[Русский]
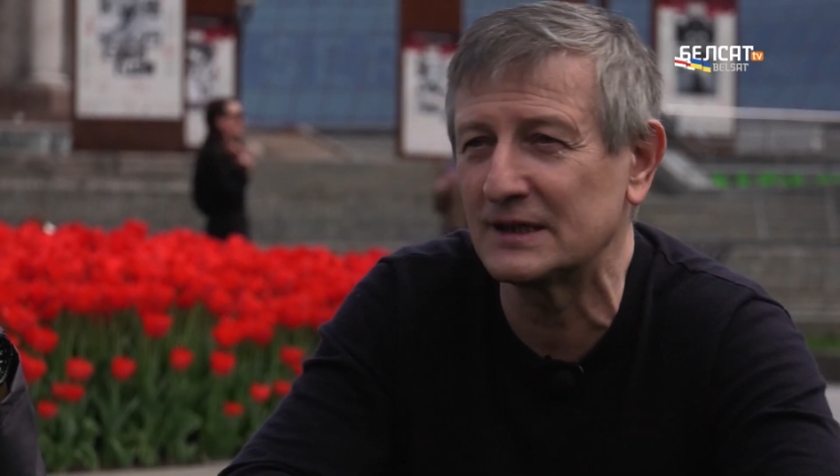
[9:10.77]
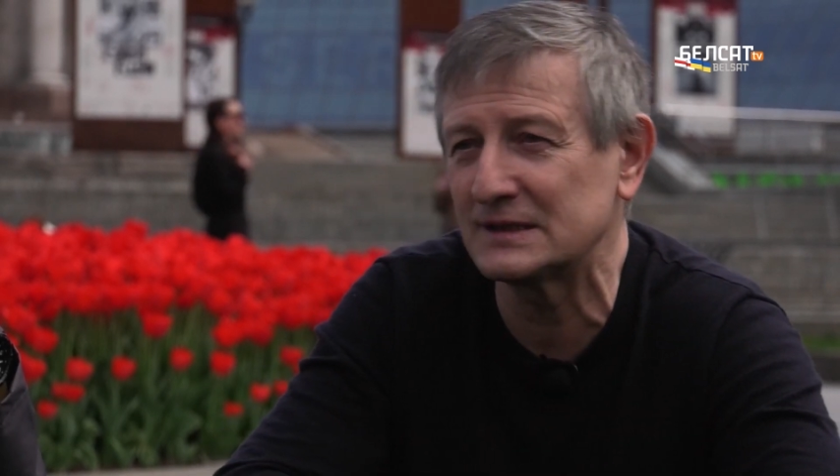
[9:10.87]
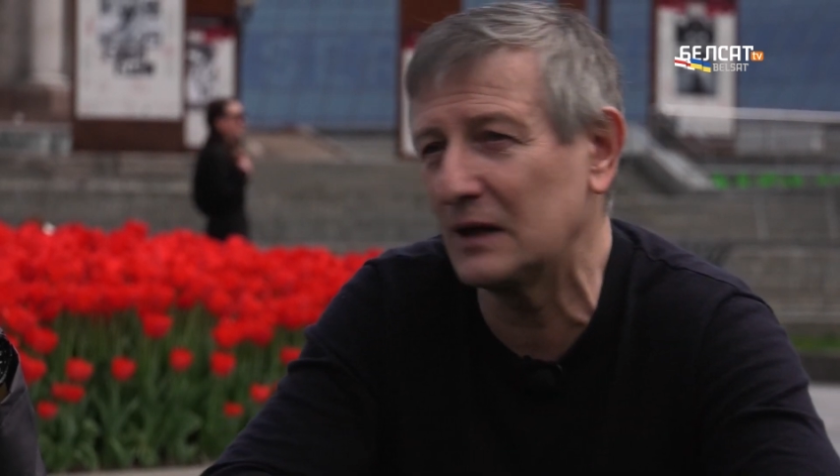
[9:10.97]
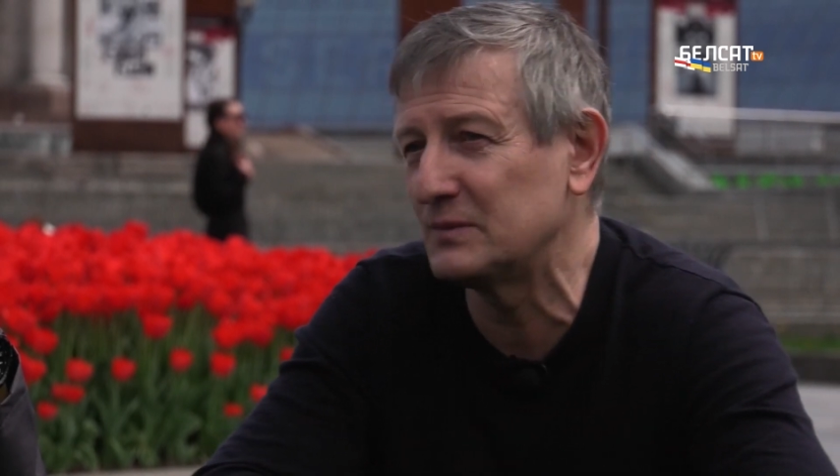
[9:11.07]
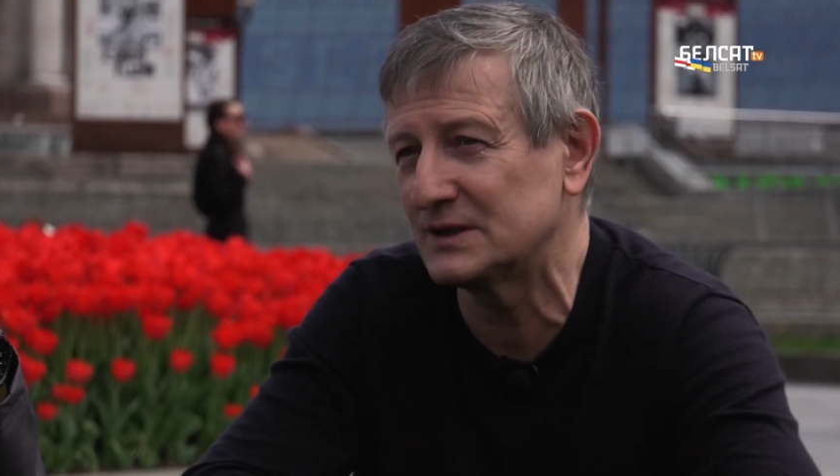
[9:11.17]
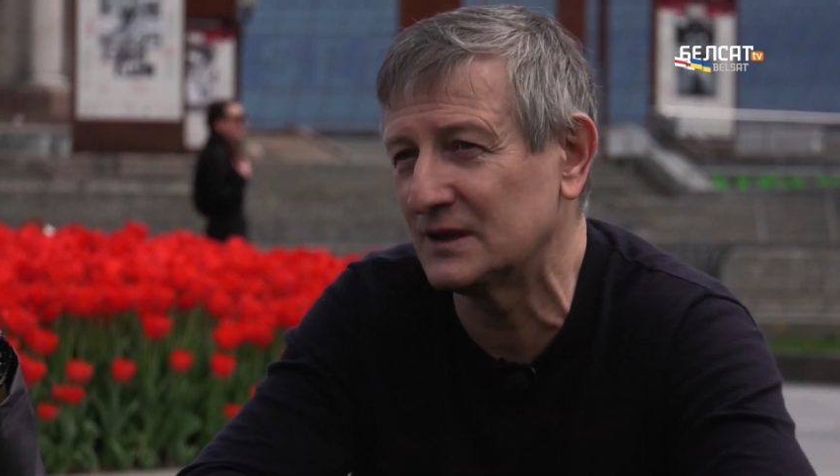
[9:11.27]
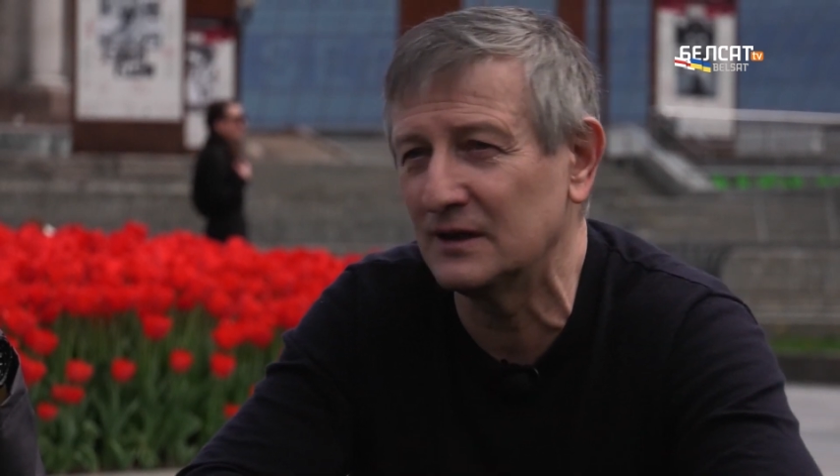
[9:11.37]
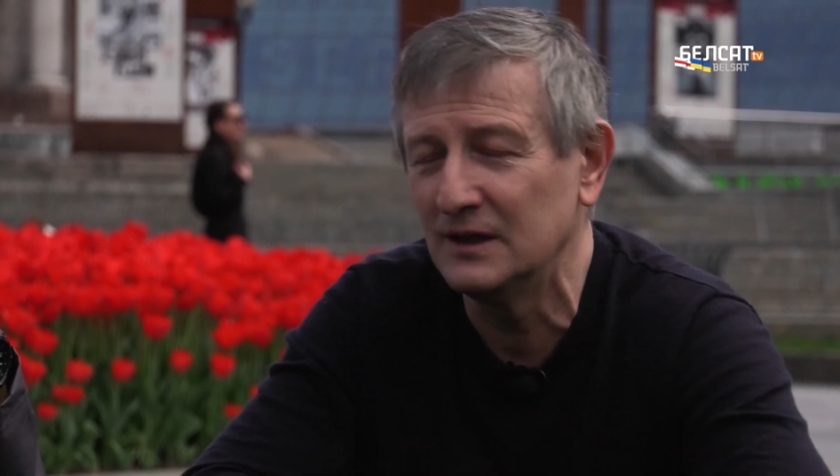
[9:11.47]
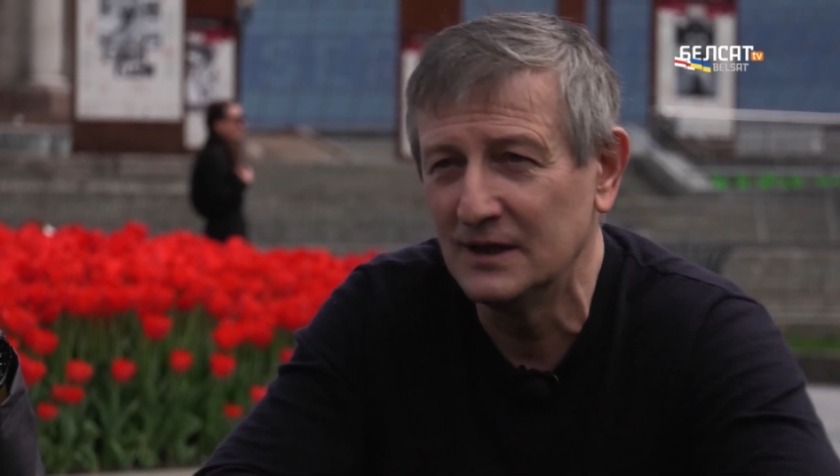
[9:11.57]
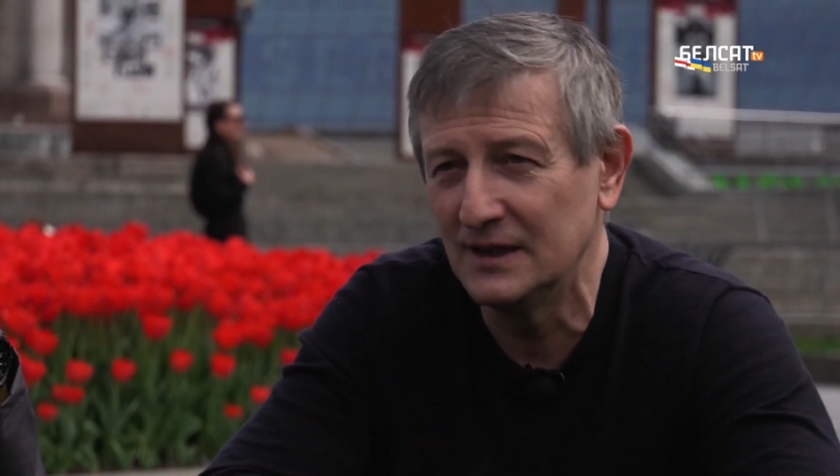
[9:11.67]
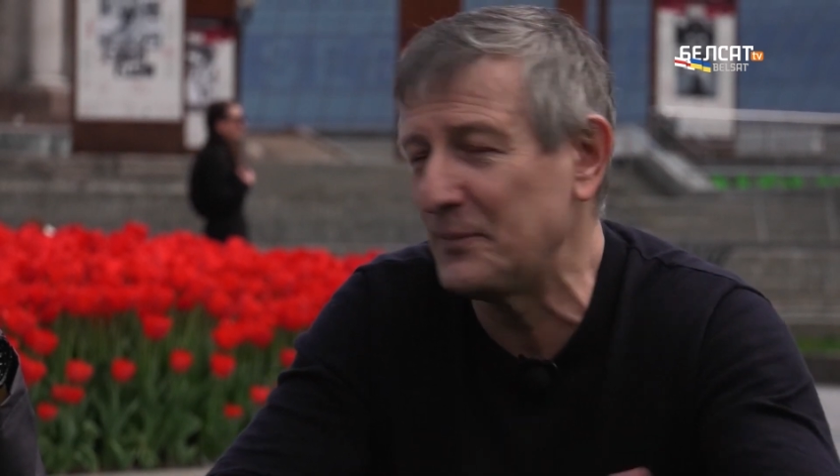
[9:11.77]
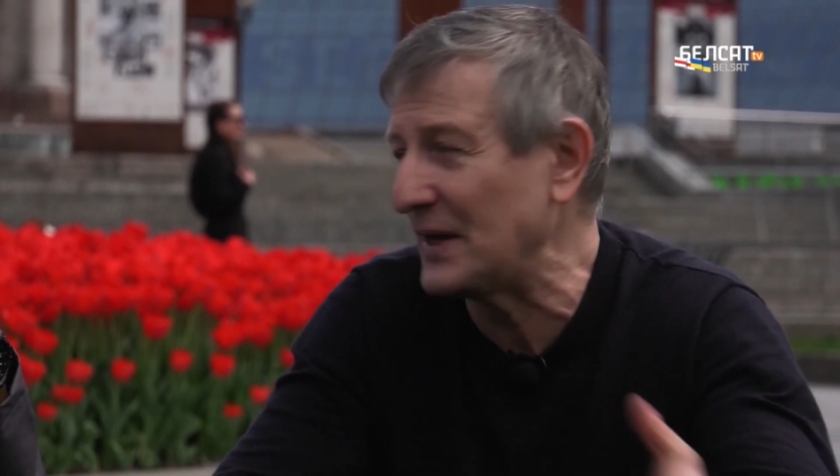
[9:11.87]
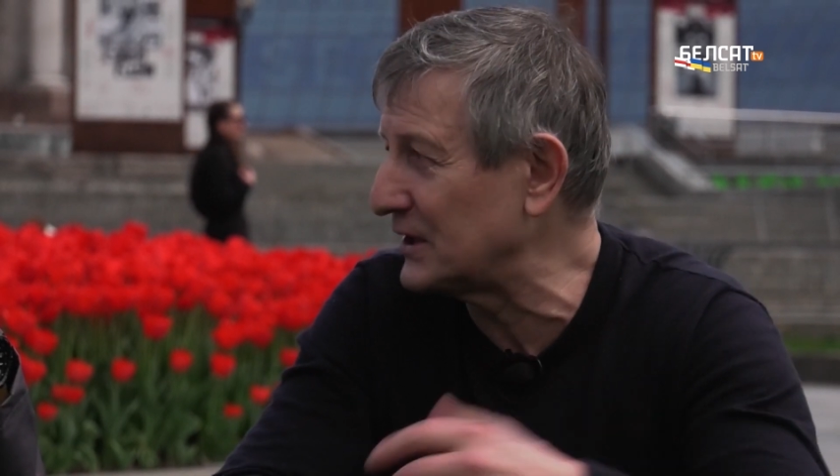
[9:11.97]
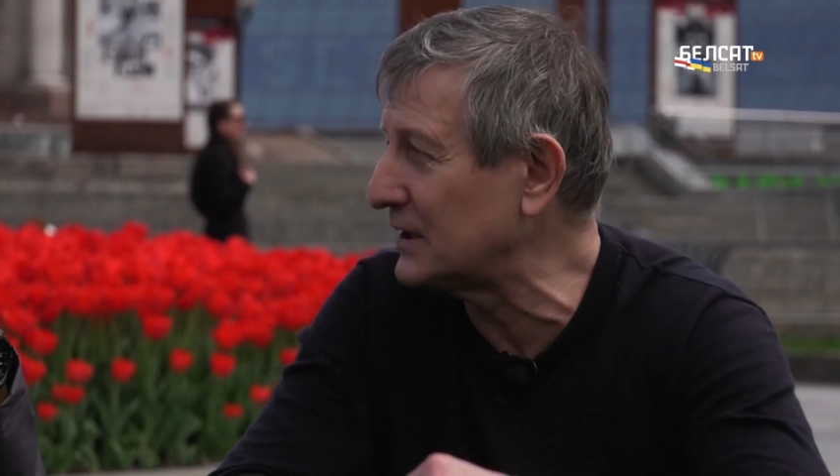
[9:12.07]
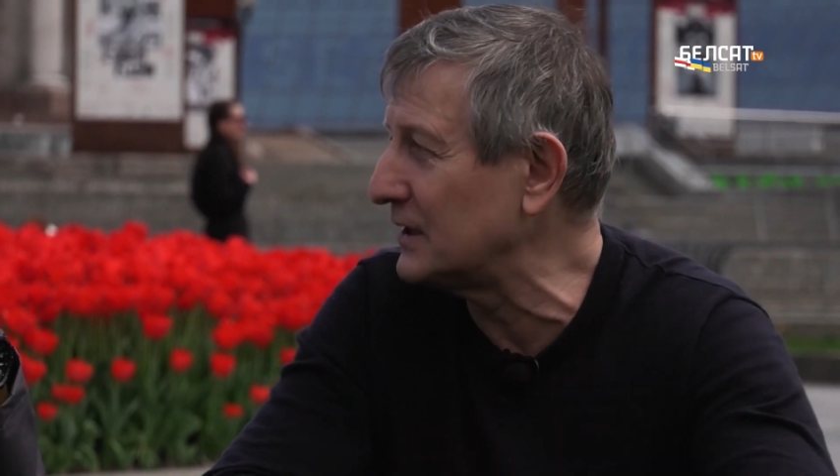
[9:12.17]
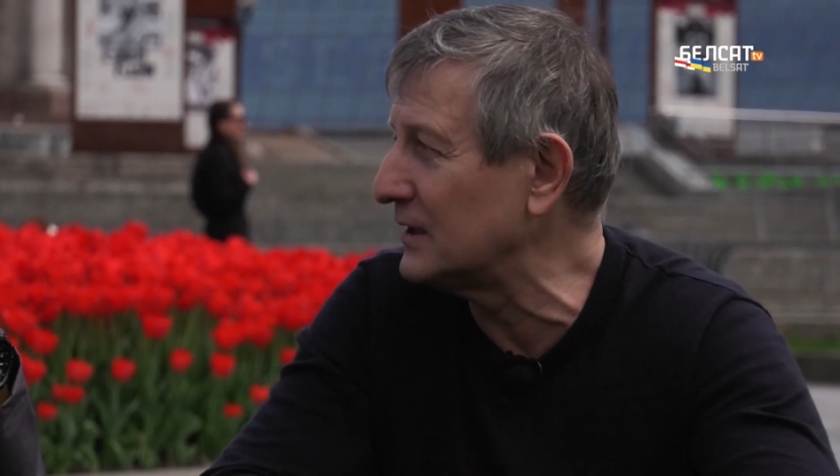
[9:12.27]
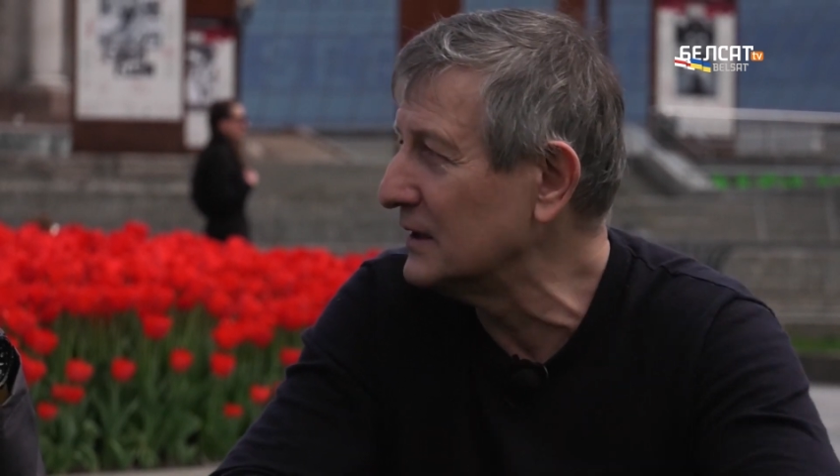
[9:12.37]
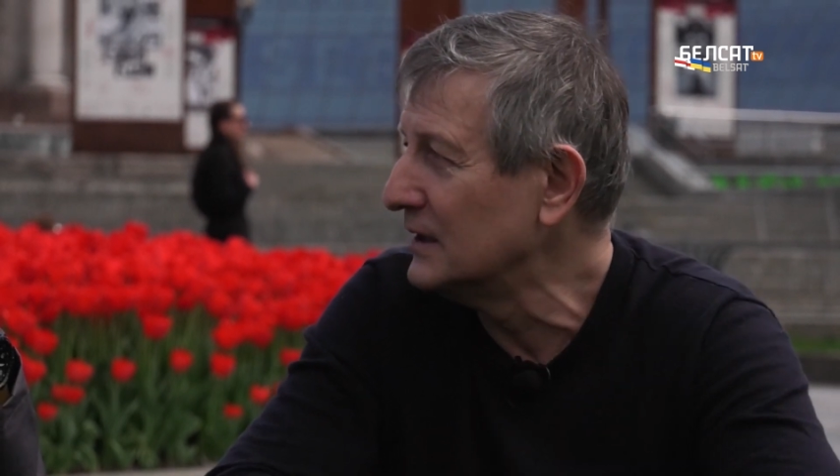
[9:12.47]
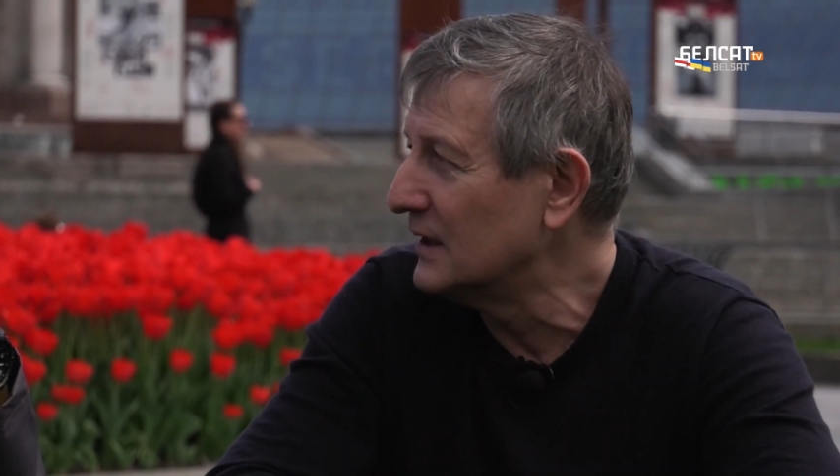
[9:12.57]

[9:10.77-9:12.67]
расслабиться и опять-таки